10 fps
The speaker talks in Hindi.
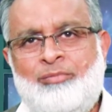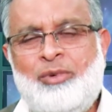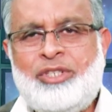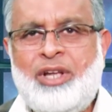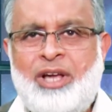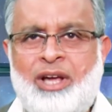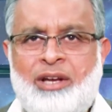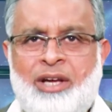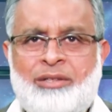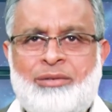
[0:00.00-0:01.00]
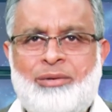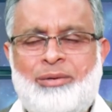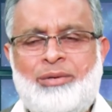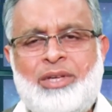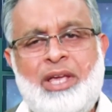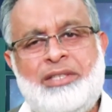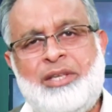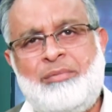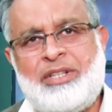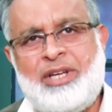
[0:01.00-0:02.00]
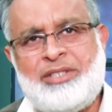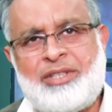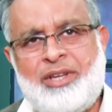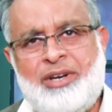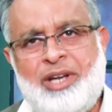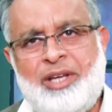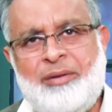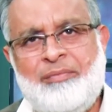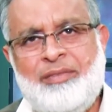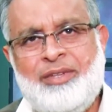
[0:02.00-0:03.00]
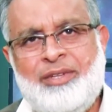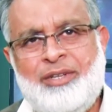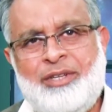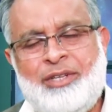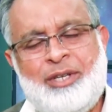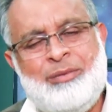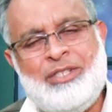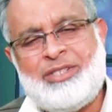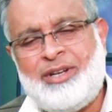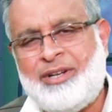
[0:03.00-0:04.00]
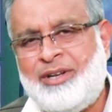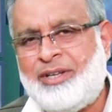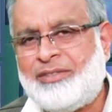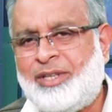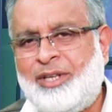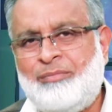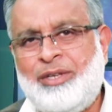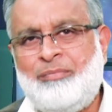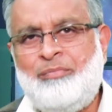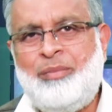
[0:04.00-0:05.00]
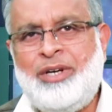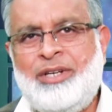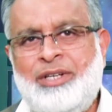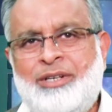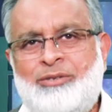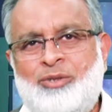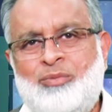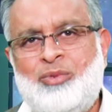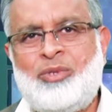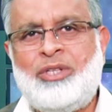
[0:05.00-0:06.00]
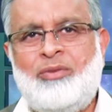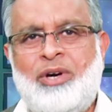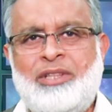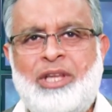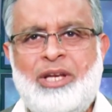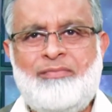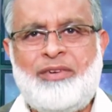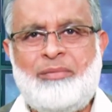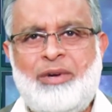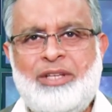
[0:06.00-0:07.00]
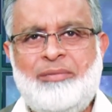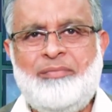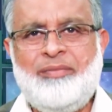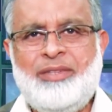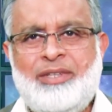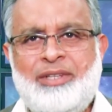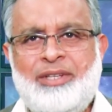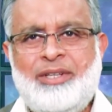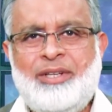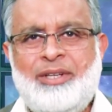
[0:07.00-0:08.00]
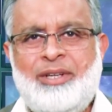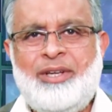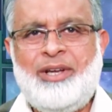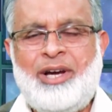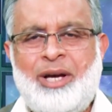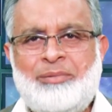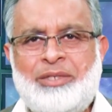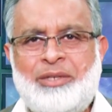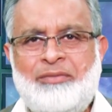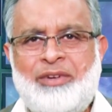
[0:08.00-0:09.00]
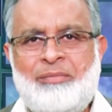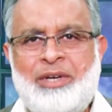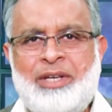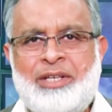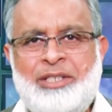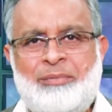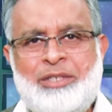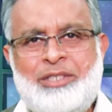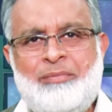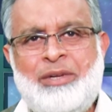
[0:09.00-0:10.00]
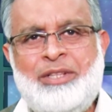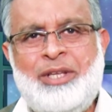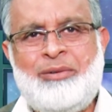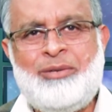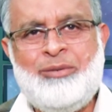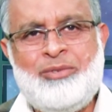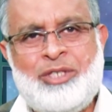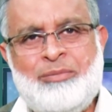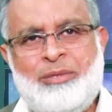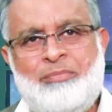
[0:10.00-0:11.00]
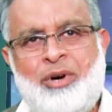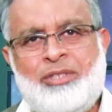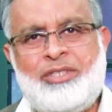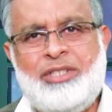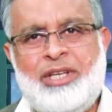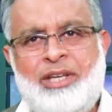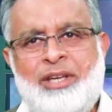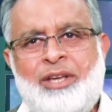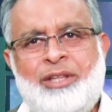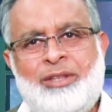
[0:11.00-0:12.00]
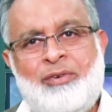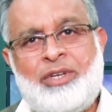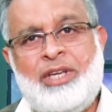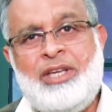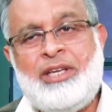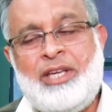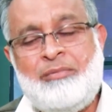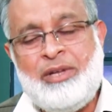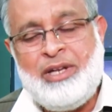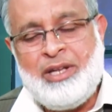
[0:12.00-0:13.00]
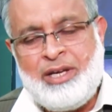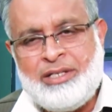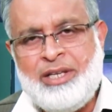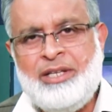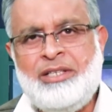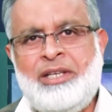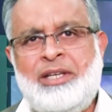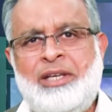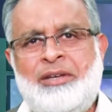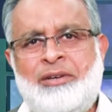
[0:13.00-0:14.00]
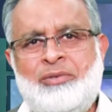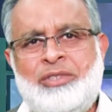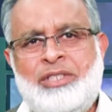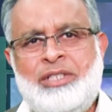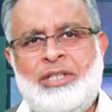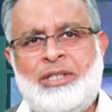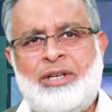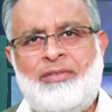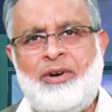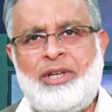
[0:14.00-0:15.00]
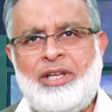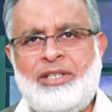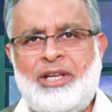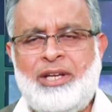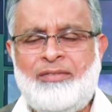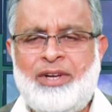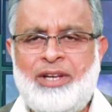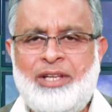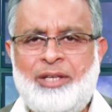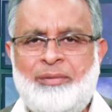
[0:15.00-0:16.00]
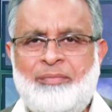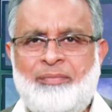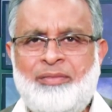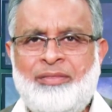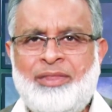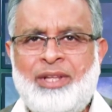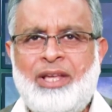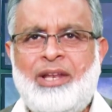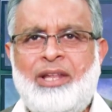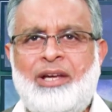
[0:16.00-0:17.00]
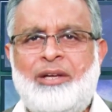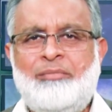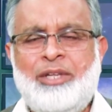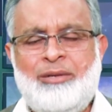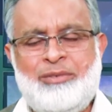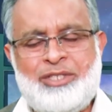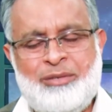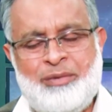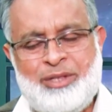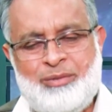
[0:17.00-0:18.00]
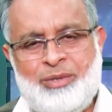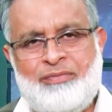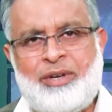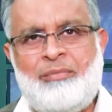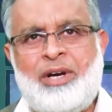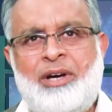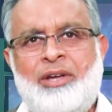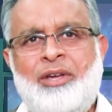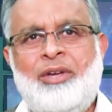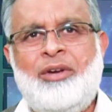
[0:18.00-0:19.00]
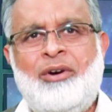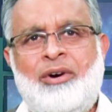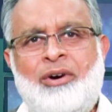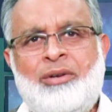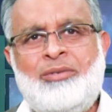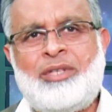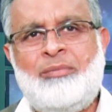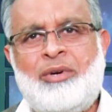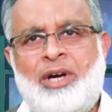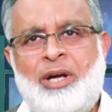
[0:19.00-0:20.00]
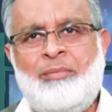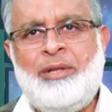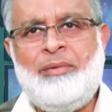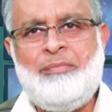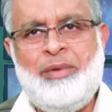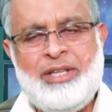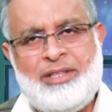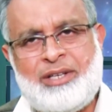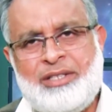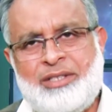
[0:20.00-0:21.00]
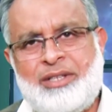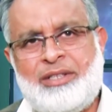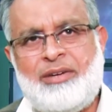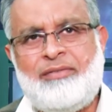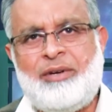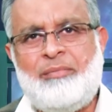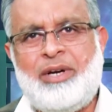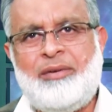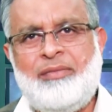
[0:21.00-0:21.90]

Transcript: मुश्किल हालात को कैसे बर्दाश्त करना है नबी सल्लल्लाहु अलैहि वसल्लम ने बड़ी खूबसूरत दुआ तालीम फरमाई आप वसल्लम फरमाया कि जब किसी बंदे को कोई मुसीबत पहुंचती है तो वो कहे कि हम अल्लाह के लिए हैं और उसी की तरफ लौटाए जाने वाले हैं अल्लाह मेरी मुसीबत दूर फरमा और उसके मुकाबले में बेहतर अजरता फरमा